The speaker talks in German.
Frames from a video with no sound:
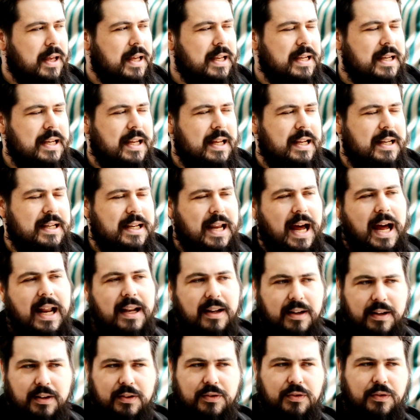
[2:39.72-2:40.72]
In den
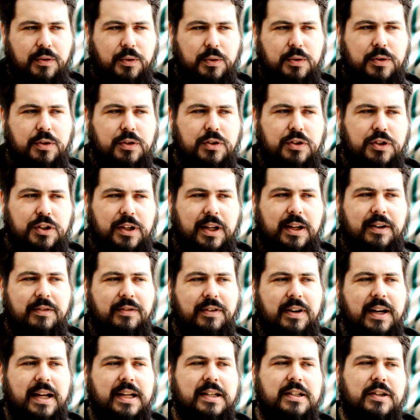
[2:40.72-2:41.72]
Daten des Fotos
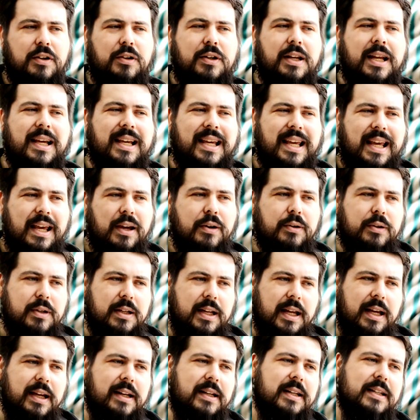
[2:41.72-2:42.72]
steht vielleicht auch der
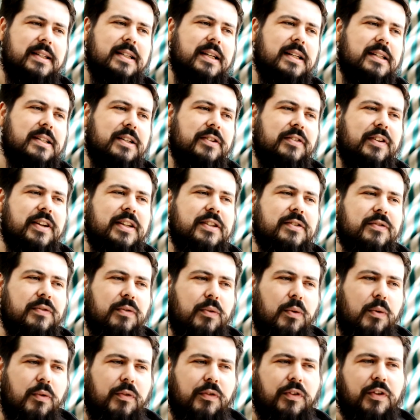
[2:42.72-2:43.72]
Geotag, das heißt, ich weiß,
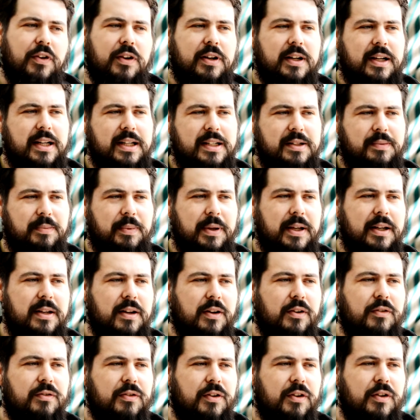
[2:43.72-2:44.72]
wo wurde das
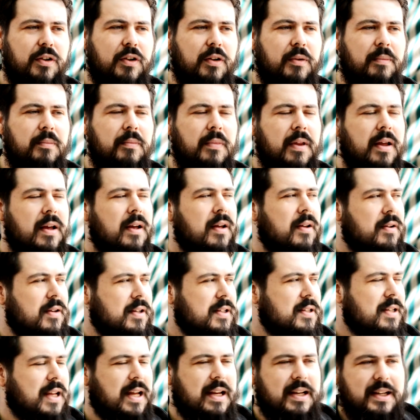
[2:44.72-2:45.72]
Bild aufgenommen.
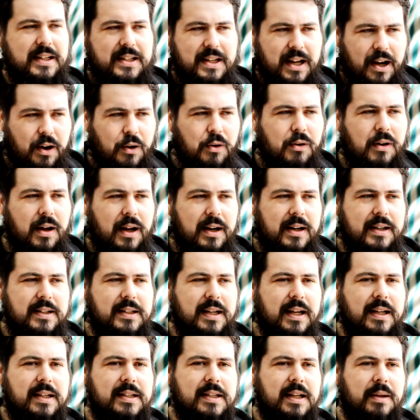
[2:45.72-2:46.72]
Das kann ich ja auch
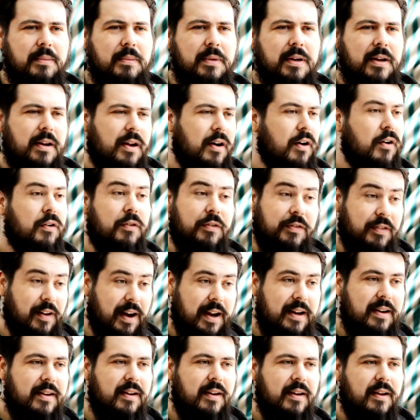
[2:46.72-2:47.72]
alles einsammeln. Auch
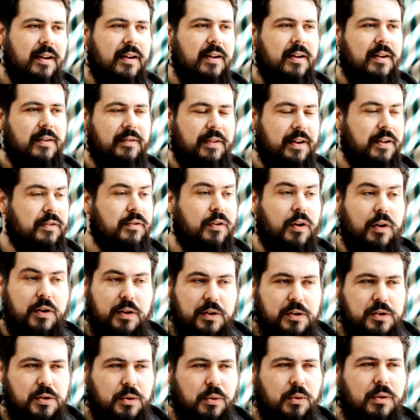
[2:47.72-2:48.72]
wann, wann
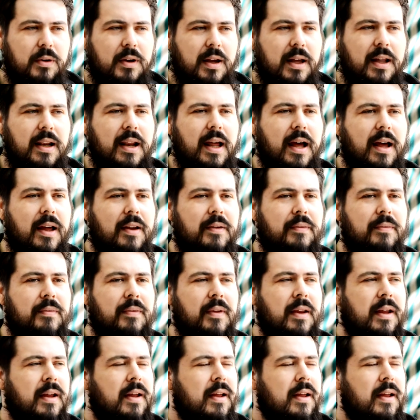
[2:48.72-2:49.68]
wurde es hochgeladen,